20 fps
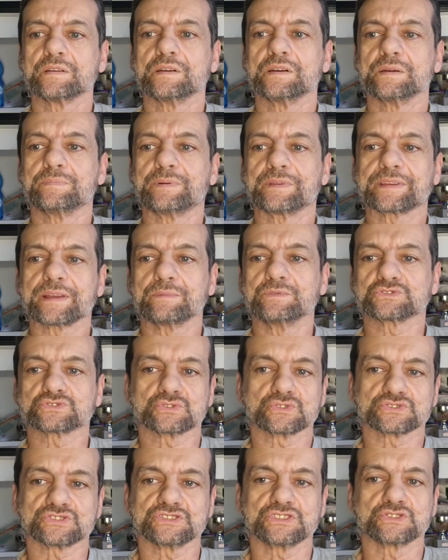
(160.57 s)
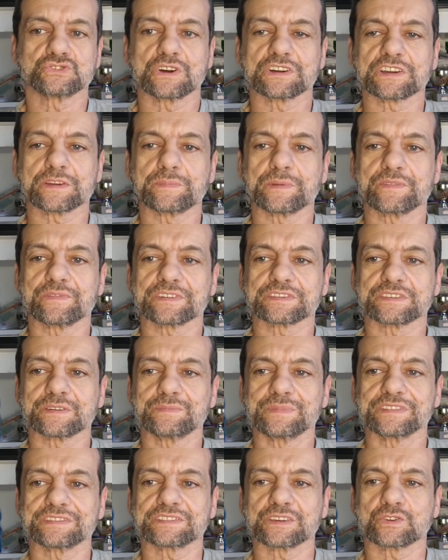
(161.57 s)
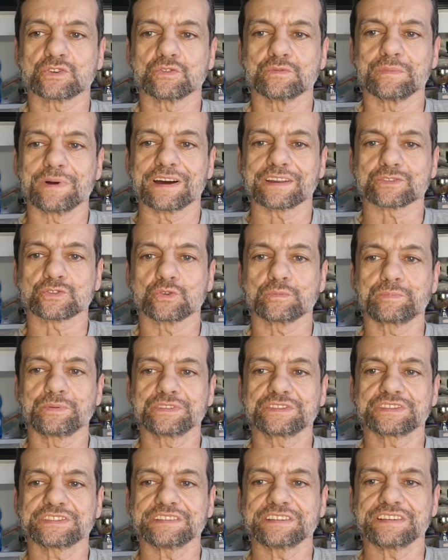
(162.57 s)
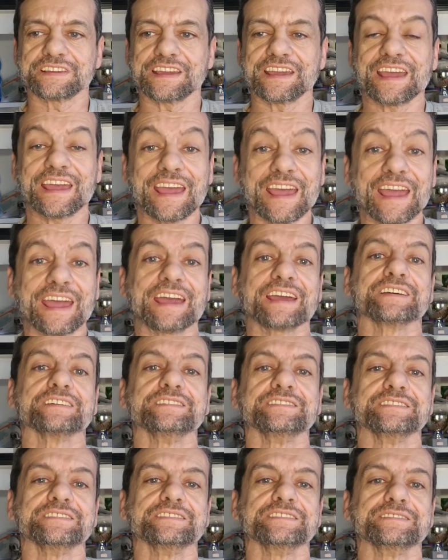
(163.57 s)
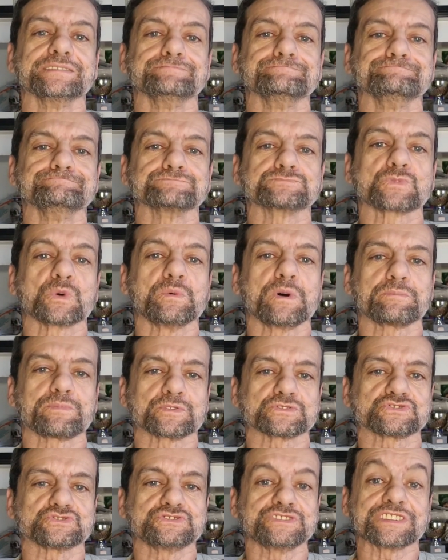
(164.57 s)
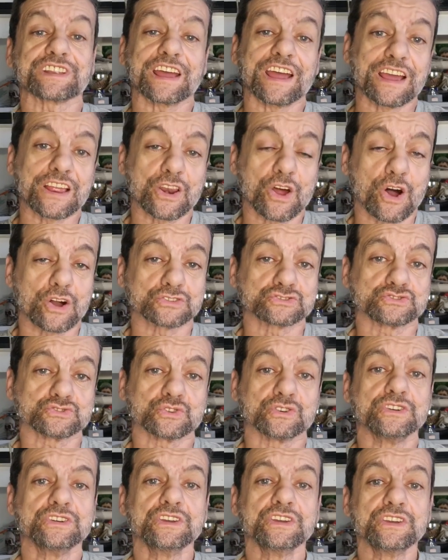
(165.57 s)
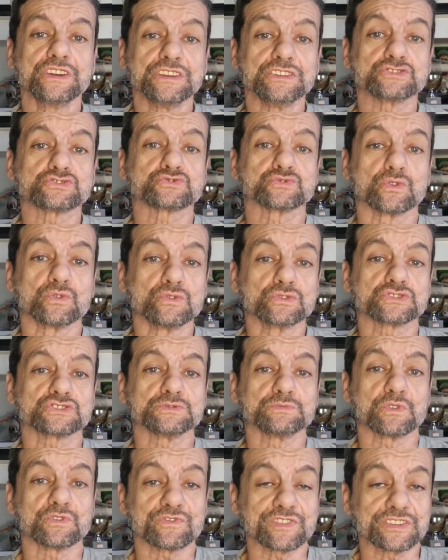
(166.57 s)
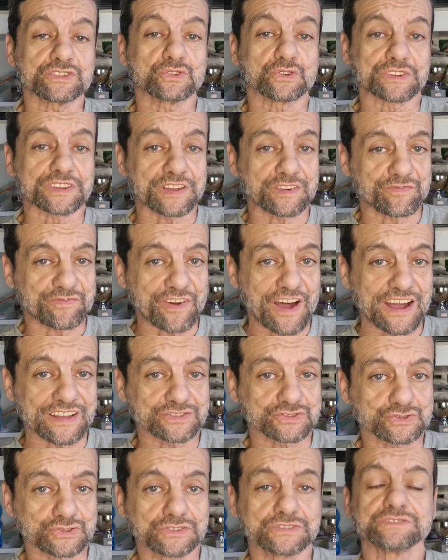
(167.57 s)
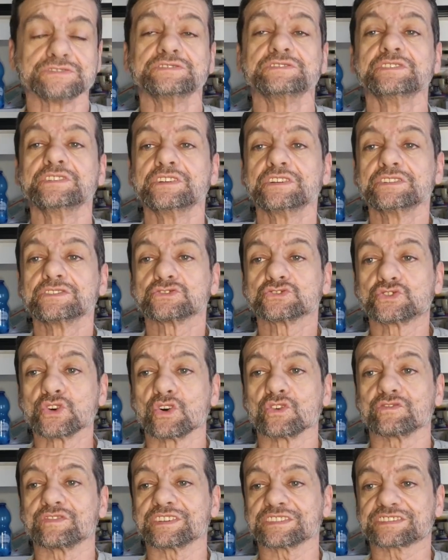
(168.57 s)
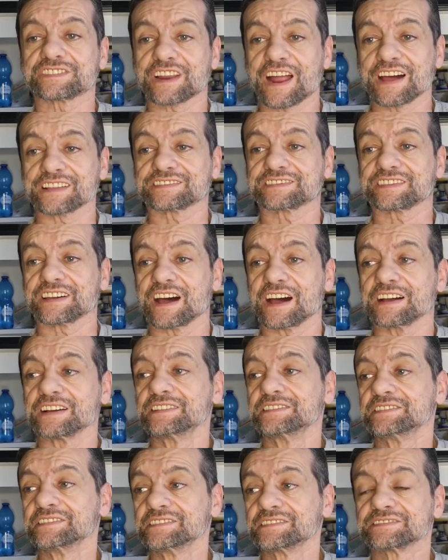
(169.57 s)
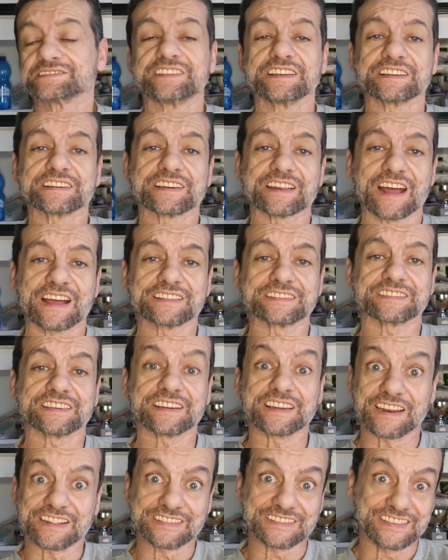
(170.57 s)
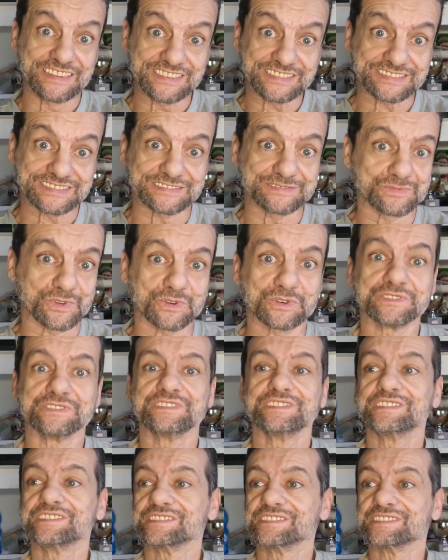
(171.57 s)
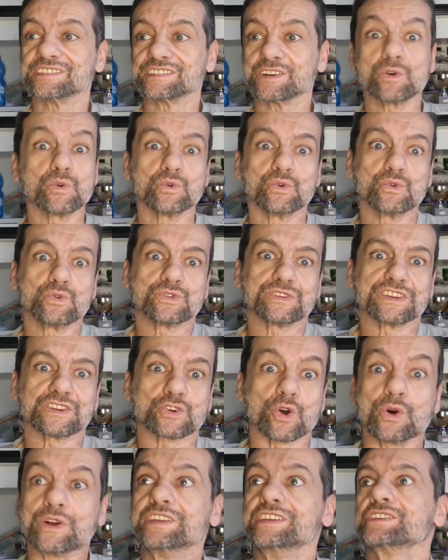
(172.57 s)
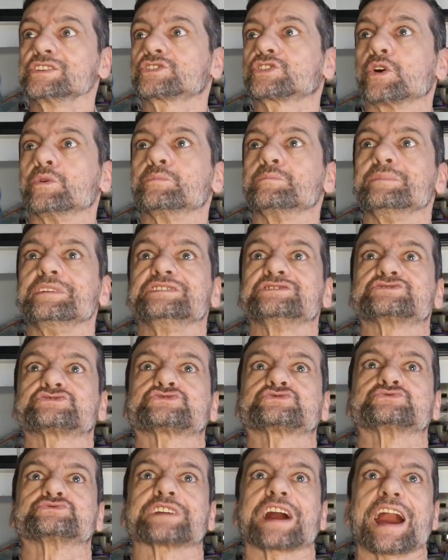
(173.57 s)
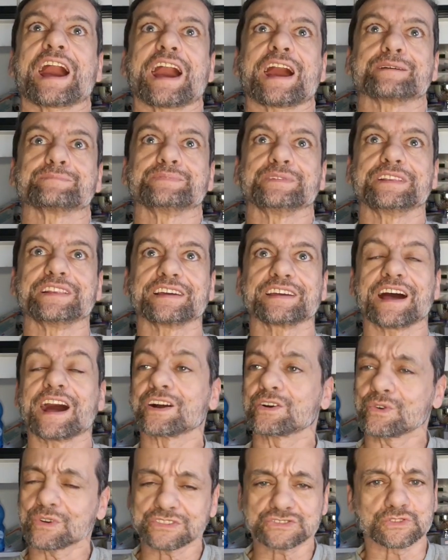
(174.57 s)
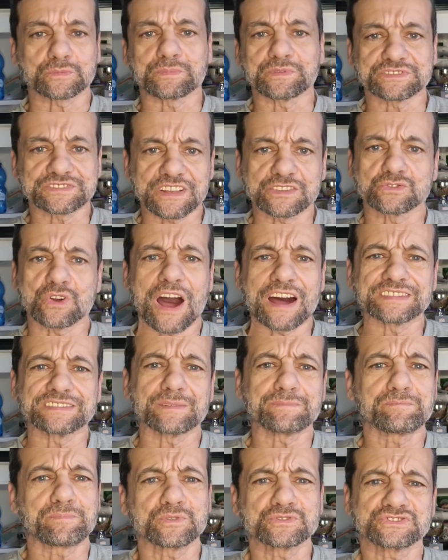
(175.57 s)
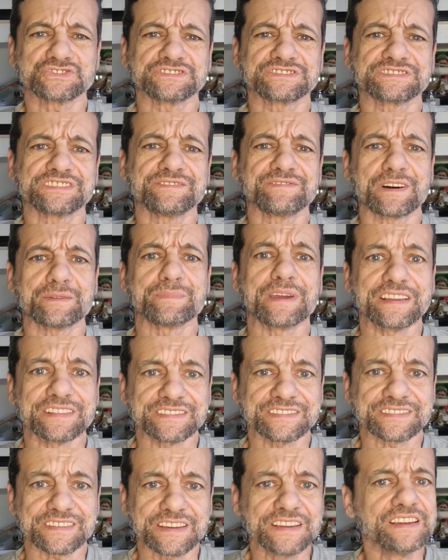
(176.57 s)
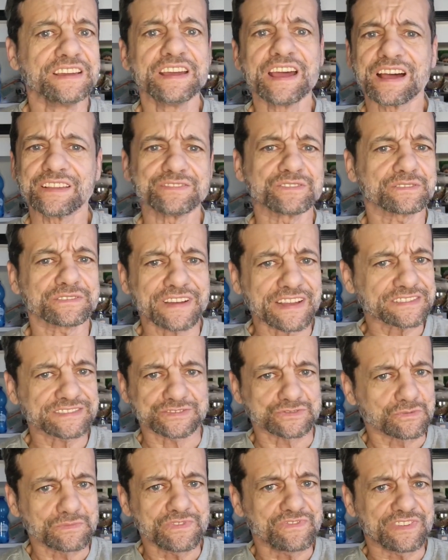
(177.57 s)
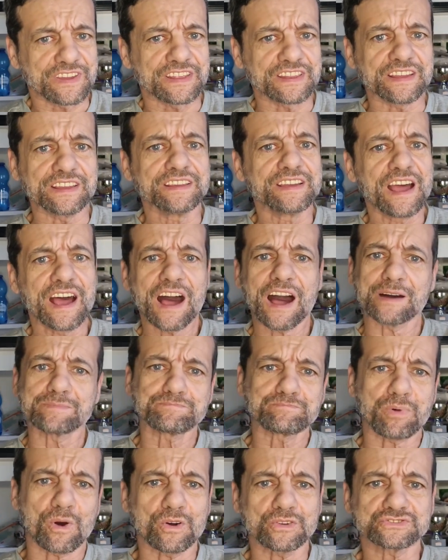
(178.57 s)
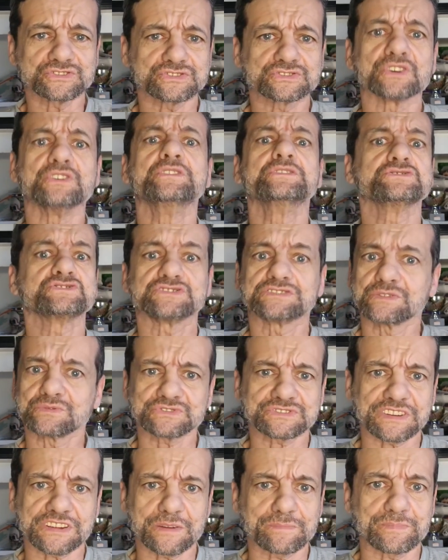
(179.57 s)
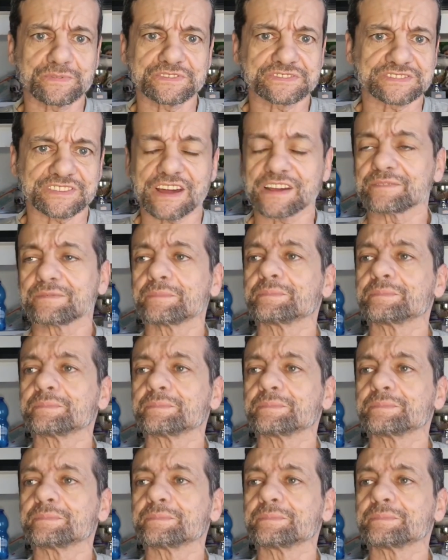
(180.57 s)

eh, perché mi sono sentito anche privatamente con Marco PT e, ehm, come posso dire, elogio il suo ultimo video che ha fatto dove tratta del grande, grandissimo, eh, unico, incommensurabile, ancora sto pensando ad appositivamente, no, cazzo non mi viene, apposito, ci devo stare a pensare,